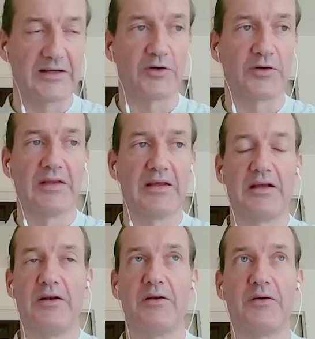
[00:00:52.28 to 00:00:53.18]
Alors,
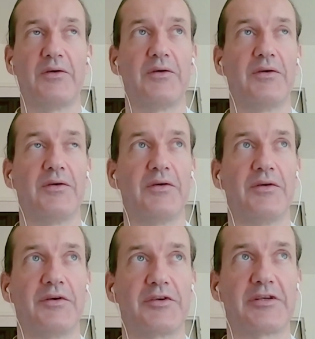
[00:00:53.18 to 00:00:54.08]

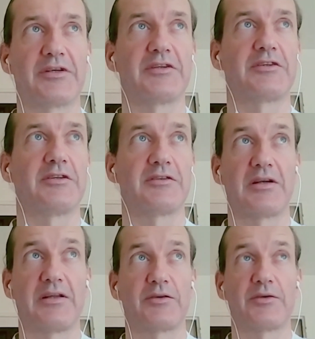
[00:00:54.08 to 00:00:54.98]
le,
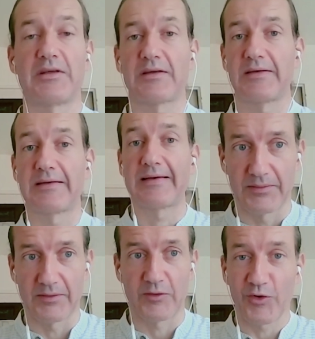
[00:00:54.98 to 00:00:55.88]
j'allais te dire, Cédric,
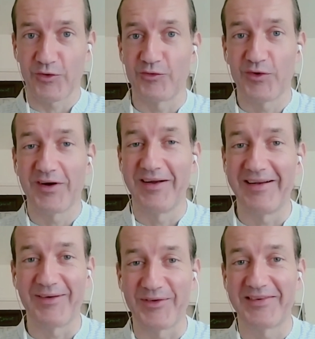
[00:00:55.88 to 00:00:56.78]
encore une fois,
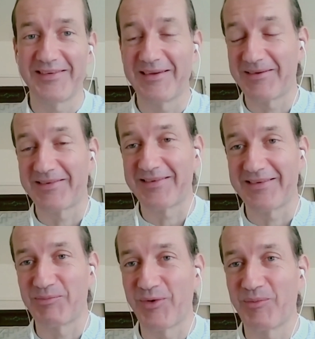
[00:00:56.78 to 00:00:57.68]
là aussi, c'est,
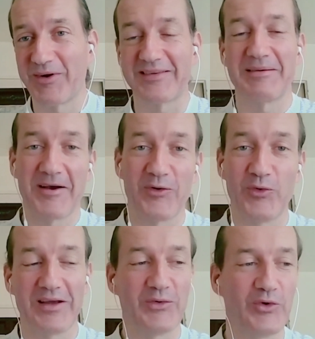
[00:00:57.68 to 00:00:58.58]
pour moi, c'est pas ou
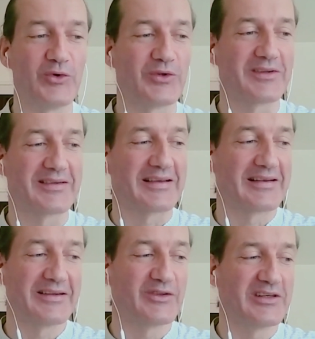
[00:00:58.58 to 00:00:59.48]
l'un ou l'autre, c'est
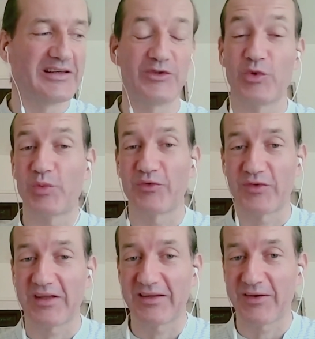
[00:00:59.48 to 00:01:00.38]
que les, deux peuvent
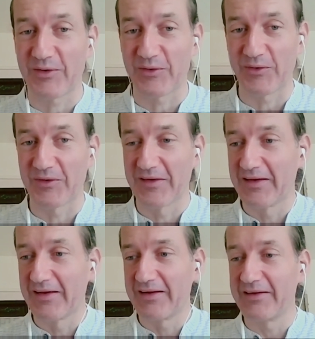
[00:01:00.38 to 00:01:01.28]
être, euh,
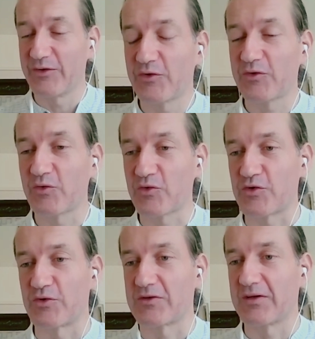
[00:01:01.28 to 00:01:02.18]
les sont
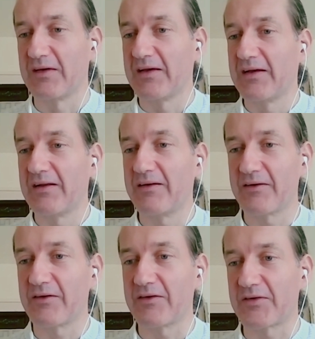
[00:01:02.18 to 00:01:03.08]
justes.
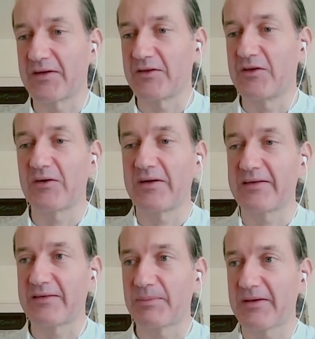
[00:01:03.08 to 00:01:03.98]
Dans
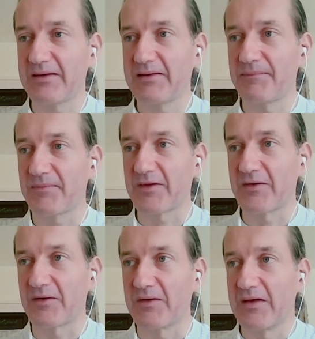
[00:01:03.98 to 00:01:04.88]
l'esprit,
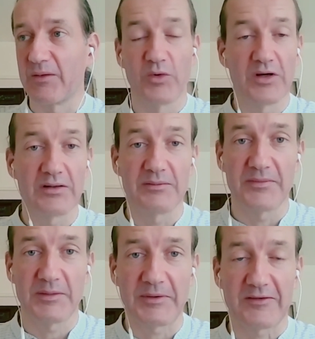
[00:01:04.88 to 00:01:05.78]
euh, moi,
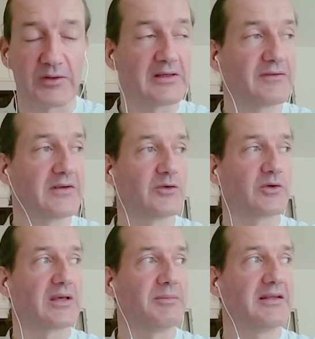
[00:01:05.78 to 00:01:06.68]
mes patients qui viennent au
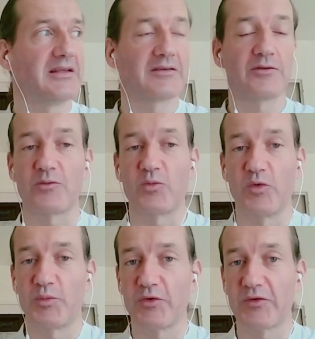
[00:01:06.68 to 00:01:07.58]
cabinet sont,
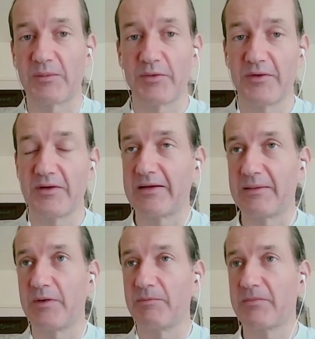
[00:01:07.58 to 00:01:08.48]
me posent un peu les,
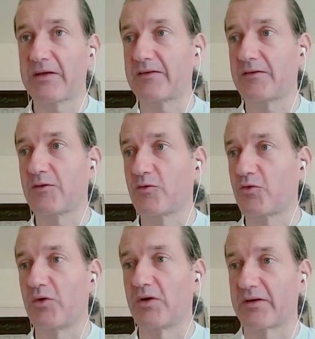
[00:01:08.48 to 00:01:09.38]
mêmes questions que
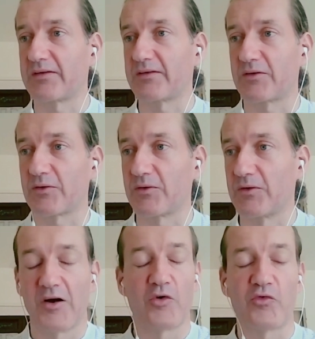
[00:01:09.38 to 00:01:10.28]
toi. Qu'est-ce que,
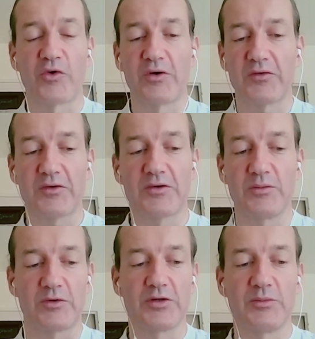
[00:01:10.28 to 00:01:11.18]
en France,
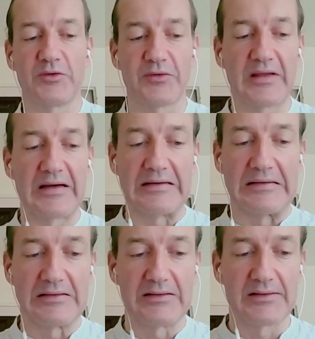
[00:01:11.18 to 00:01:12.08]
comme on a
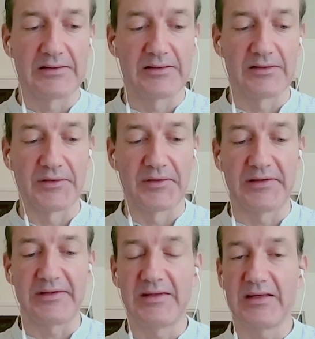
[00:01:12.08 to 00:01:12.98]
euh,
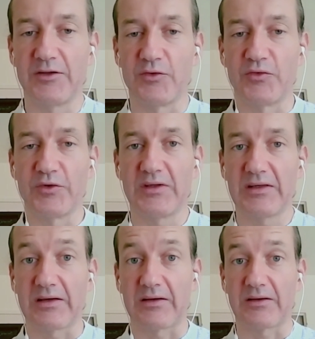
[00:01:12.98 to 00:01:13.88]
l'idée de
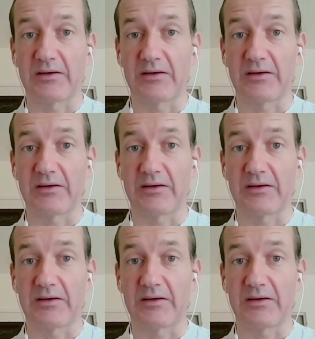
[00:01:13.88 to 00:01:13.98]
venir